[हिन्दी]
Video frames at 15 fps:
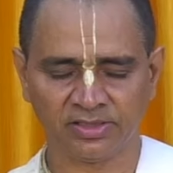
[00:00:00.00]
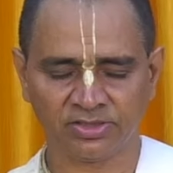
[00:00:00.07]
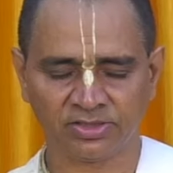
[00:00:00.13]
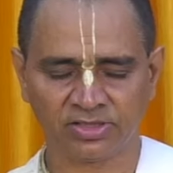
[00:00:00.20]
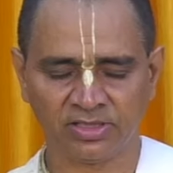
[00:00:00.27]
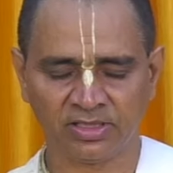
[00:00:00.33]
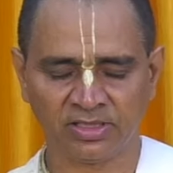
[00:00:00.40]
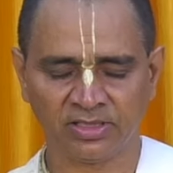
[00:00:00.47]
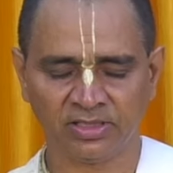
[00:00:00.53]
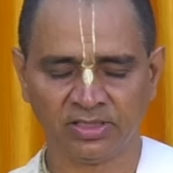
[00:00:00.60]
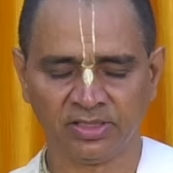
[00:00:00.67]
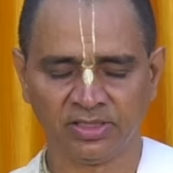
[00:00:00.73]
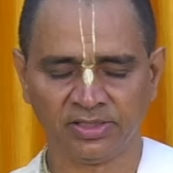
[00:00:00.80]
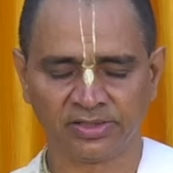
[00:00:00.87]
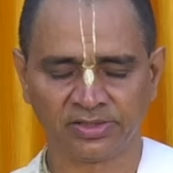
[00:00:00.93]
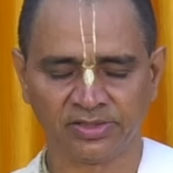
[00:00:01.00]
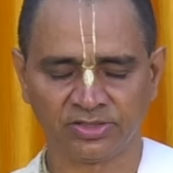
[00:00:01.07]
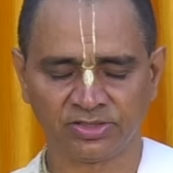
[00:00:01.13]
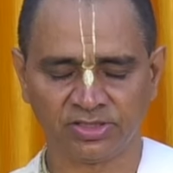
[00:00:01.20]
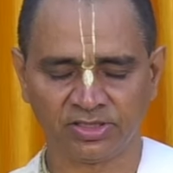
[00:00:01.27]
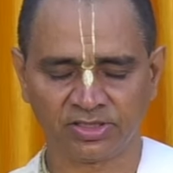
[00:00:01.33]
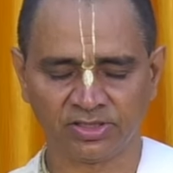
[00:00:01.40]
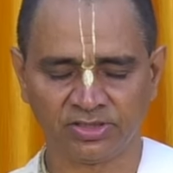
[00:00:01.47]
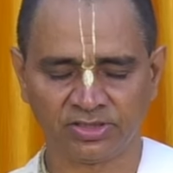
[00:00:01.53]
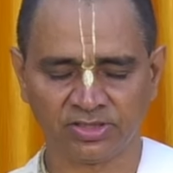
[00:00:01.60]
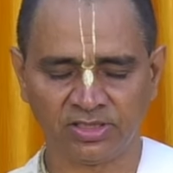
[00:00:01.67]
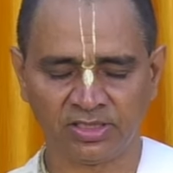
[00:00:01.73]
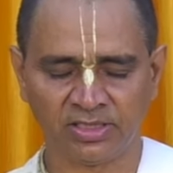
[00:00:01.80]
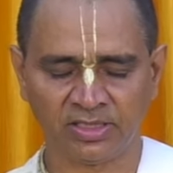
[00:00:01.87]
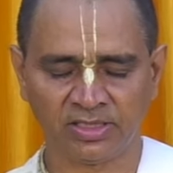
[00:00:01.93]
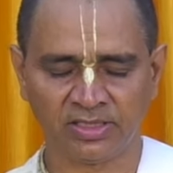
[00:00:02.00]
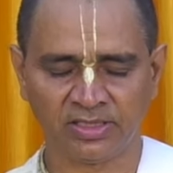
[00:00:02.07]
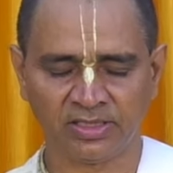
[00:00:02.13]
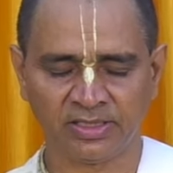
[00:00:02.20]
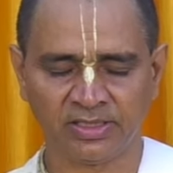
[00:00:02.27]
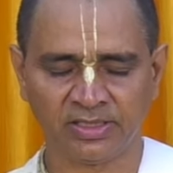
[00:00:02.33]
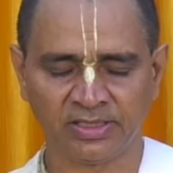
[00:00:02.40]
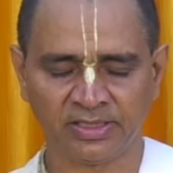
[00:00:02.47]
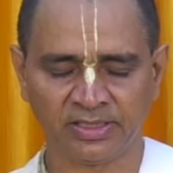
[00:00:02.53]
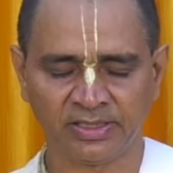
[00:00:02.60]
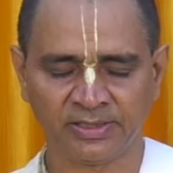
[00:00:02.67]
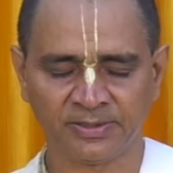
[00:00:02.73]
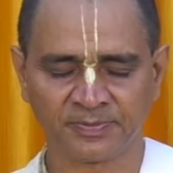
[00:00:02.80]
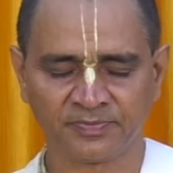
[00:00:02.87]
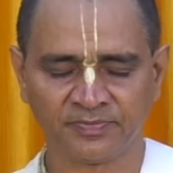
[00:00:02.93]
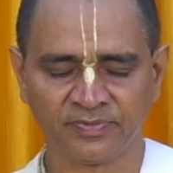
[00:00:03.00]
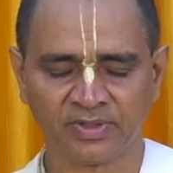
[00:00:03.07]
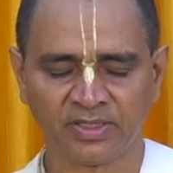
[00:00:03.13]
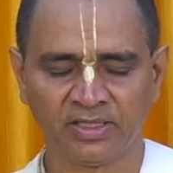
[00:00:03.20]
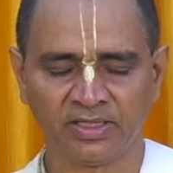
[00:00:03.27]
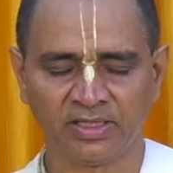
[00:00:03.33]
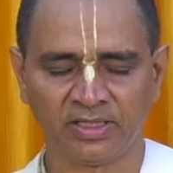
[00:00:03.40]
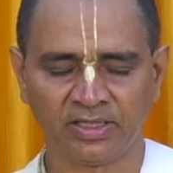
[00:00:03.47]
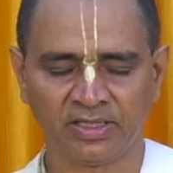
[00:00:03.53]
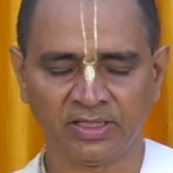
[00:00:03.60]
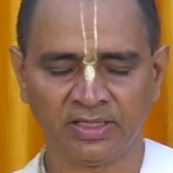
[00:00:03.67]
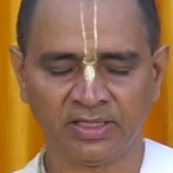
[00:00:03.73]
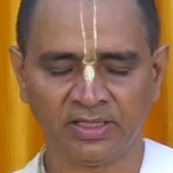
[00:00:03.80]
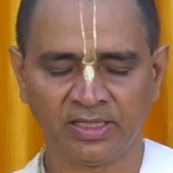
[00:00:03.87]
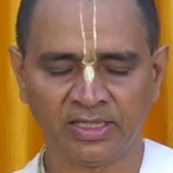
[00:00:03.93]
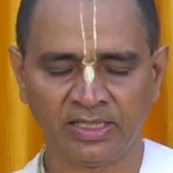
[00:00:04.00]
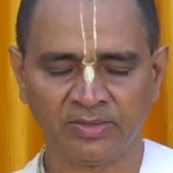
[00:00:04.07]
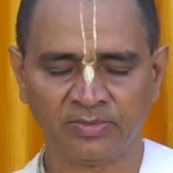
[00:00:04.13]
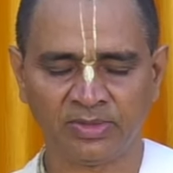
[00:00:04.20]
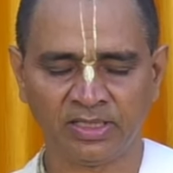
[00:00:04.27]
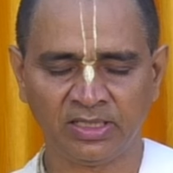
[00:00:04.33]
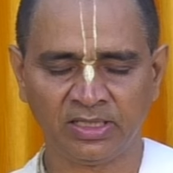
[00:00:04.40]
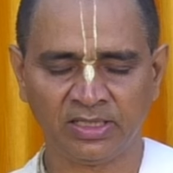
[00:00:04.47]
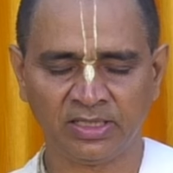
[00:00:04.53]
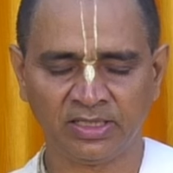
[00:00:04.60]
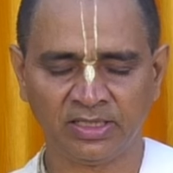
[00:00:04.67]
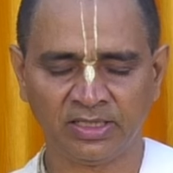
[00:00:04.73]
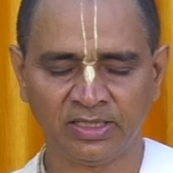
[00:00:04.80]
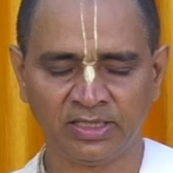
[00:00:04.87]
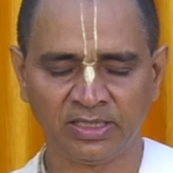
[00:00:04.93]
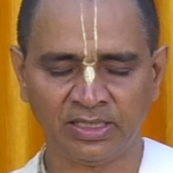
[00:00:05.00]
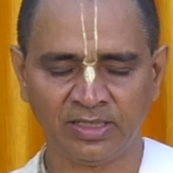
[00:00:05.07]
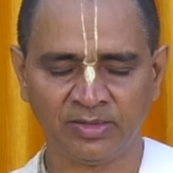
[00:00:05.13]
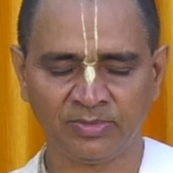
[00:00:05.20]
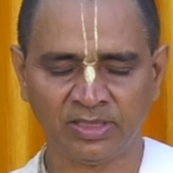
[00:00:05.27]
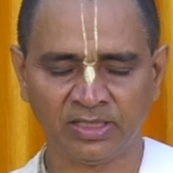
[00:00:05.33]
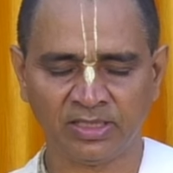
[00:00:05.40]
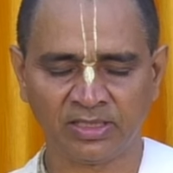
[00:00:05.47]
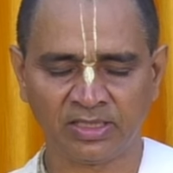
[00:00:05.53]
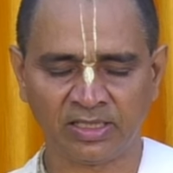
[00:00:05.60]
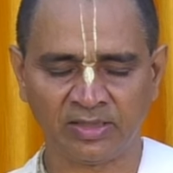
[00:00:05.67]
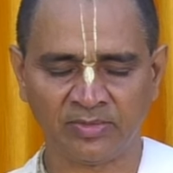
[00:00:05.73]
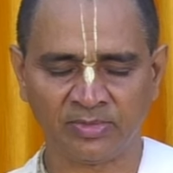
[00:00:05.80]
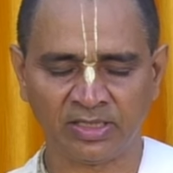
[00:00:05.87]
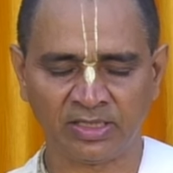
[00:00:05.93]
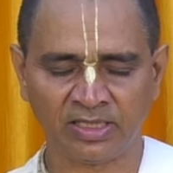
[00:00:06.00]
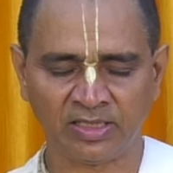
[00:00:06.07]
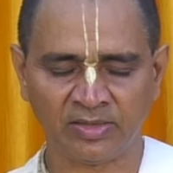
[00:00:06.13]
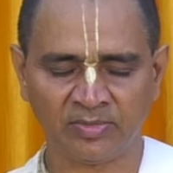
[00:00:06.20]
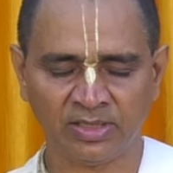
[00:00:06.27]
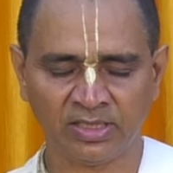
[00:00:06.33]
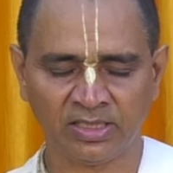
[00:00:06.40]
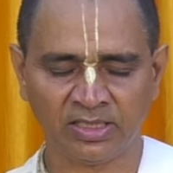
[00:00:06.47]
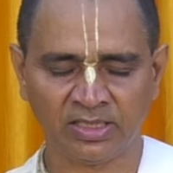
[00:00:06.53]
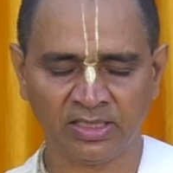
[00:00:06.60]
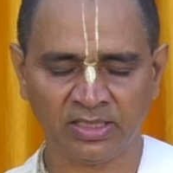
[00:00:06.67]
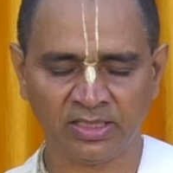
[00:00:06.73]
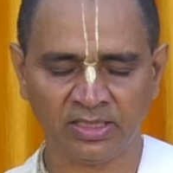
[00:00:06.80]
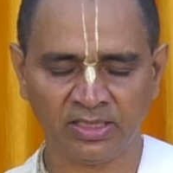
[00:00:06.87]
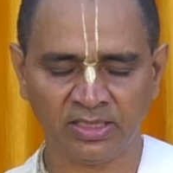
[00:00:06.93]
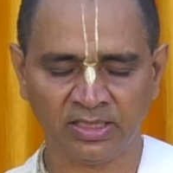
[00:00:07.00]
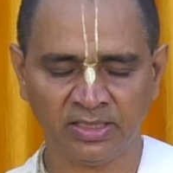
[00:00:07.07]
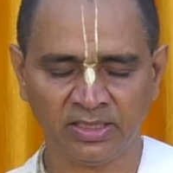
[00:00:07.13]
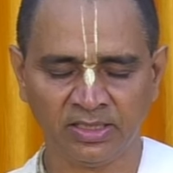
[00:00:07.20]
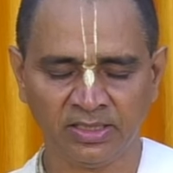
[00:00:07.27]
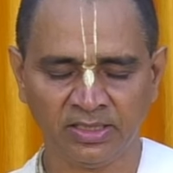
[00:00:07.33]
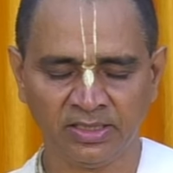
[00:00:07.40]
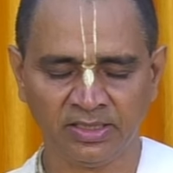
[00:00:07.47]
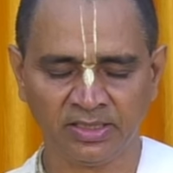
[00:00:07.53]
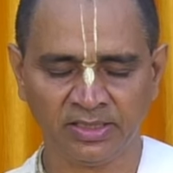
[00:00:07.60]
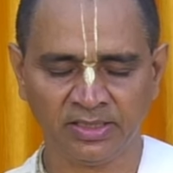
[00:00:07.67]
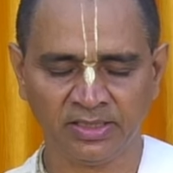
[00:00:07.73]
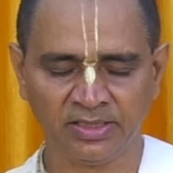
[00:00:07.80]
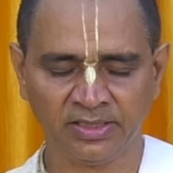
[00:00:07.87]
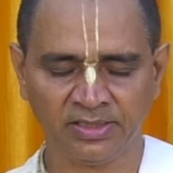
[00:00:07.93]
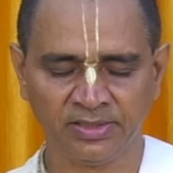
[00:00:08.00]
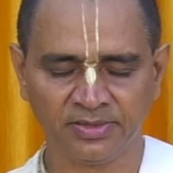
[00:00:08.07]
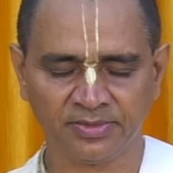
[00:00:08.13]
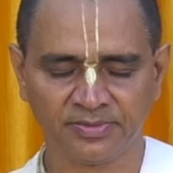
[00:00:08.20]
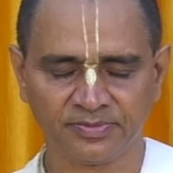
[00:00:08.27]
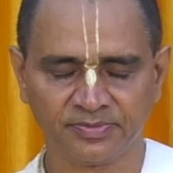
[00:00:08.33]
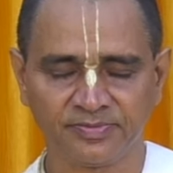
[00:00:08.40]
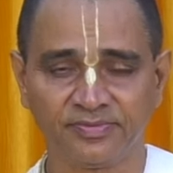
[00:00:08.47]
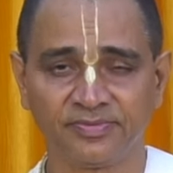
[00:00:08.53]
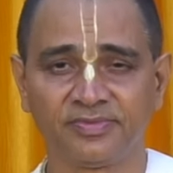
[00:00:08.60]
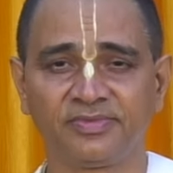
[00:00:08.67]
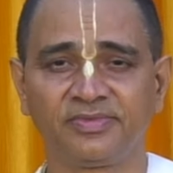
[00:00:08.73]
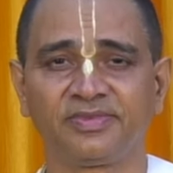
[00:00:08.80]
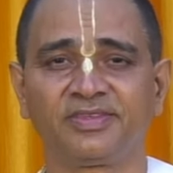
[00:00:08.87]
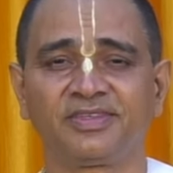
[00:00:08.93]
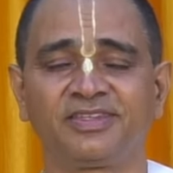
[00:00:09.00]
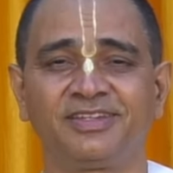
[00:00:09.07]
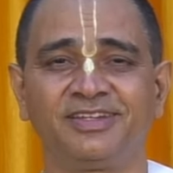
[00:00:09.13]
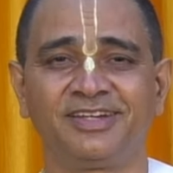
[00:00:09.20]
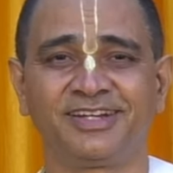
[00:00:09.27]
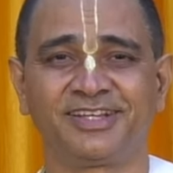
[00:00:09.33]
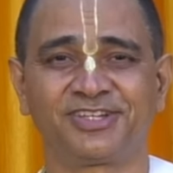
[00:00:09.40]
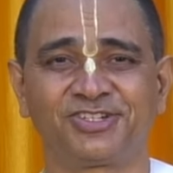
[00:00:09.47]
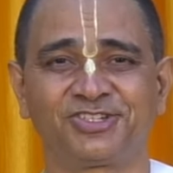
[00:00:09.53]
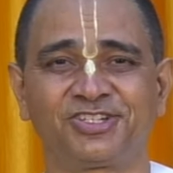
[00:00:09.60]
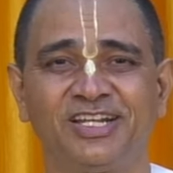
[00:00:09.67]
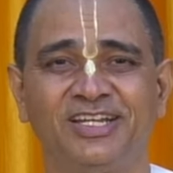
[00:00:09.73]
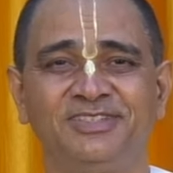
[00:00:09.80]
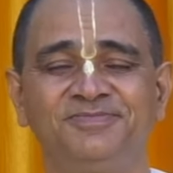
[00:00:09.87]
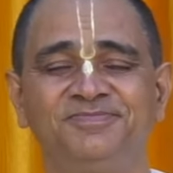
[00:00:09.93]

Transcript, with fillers: कृष्णा कृष्ण कृष्णा हरे हरे हरे रामा हरे रामा राम रामा हरे हरे हरे कृष्णा